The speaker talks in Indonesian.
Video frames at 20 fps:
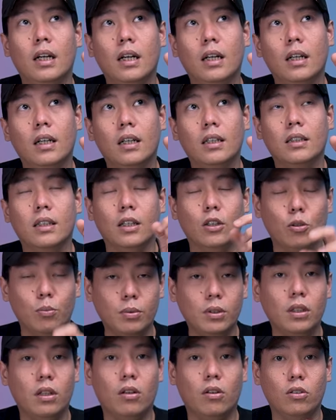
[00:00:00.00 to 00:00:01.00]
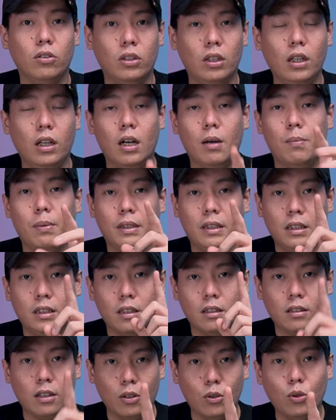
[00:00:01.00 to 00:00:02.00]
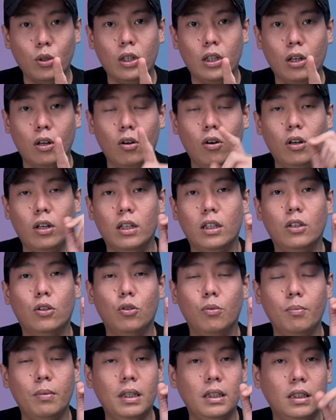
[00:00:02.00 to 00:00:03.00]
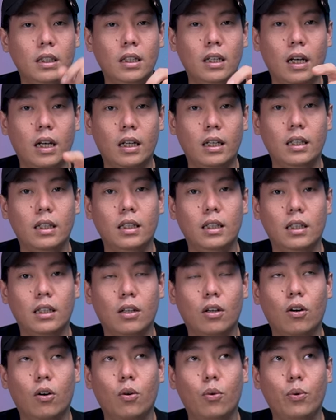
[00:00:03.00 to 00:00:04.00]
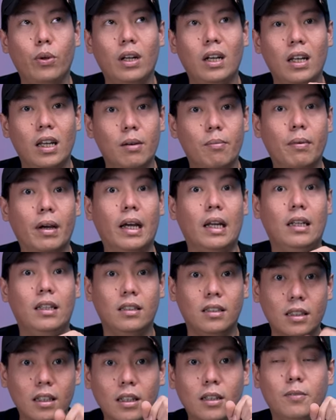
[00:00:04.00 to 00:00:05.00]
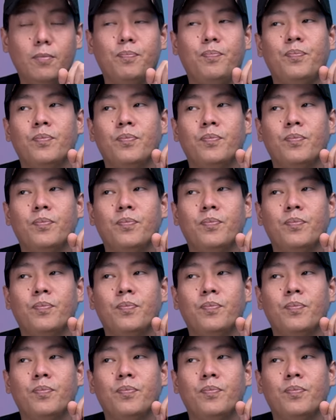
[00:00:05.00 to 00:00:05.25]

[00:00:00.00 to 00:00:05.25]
uh, satu mesin roasting kapasitas 1 kilo itu belinya dari Co William Edison